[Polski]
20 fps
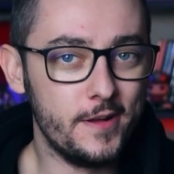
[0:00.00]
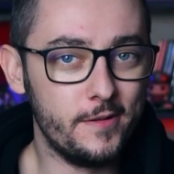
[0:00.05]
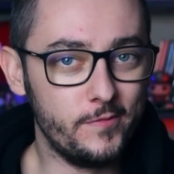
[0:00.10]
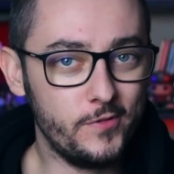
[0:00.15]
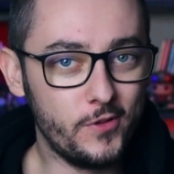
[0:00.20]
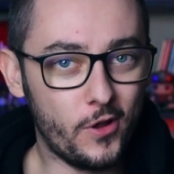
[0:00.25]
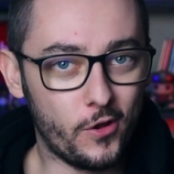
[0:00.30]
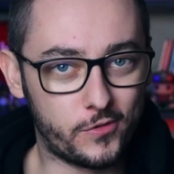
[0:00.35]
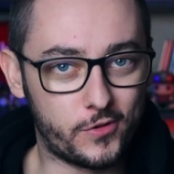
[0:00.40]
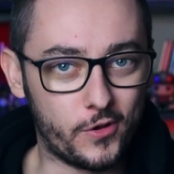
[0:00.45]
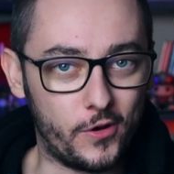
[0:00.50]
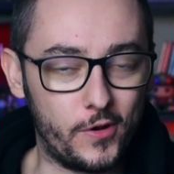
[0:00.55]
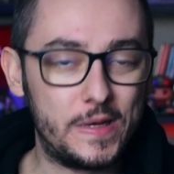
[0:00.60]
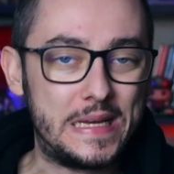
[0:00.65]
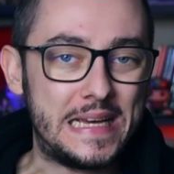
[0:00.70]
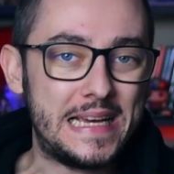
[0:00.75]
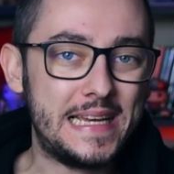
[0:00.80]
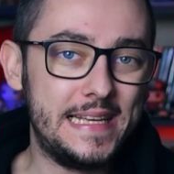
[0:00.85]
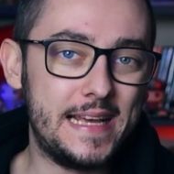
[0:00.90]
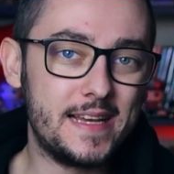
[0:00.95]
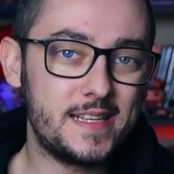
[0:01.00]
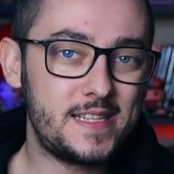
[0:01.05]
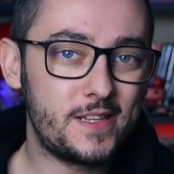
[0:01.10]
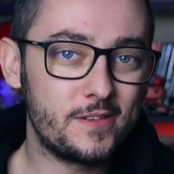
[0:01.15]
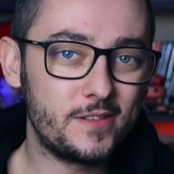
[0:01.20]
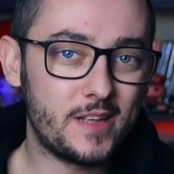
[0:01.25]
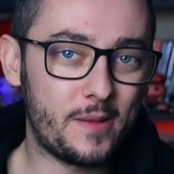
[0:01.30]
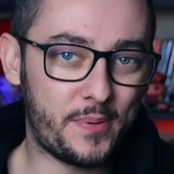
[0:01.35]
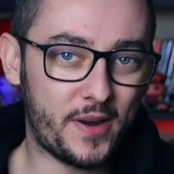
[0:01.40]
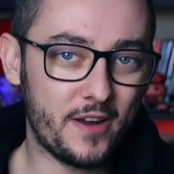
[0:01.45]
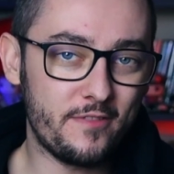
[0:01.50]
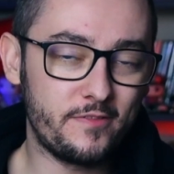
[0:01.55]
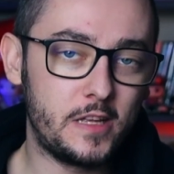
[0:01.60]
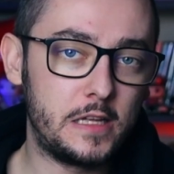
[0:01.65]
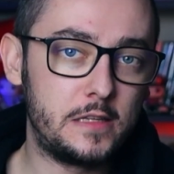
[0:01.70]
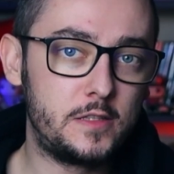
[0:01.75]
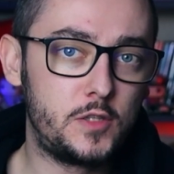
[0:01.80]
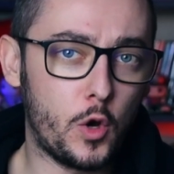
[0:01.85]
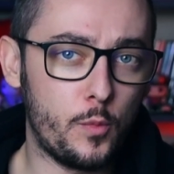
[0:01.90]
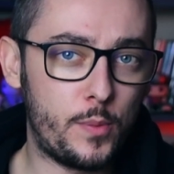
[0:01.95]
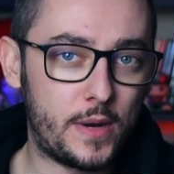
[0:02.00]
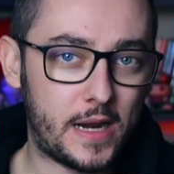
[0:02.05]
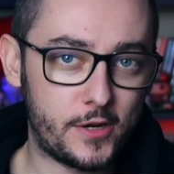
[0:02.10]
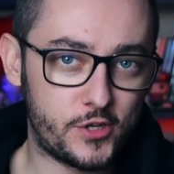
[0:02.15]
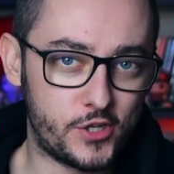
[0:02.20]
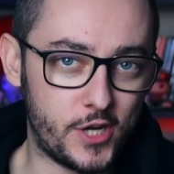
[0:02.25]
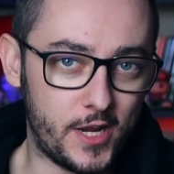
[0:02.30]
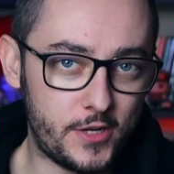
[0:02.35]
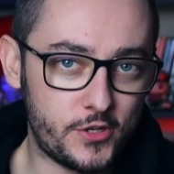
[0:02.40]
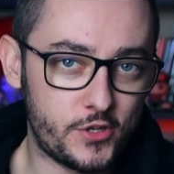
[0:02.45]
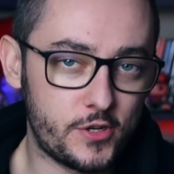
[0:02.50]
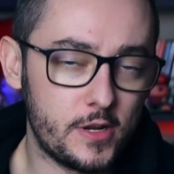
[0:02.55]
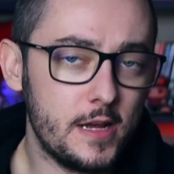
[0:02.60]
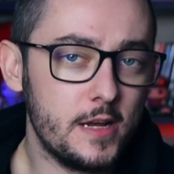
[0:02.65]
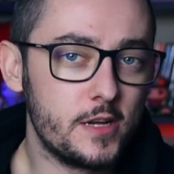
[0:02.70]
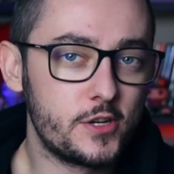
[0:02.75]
No to jest to naprawdę dobra rzecz,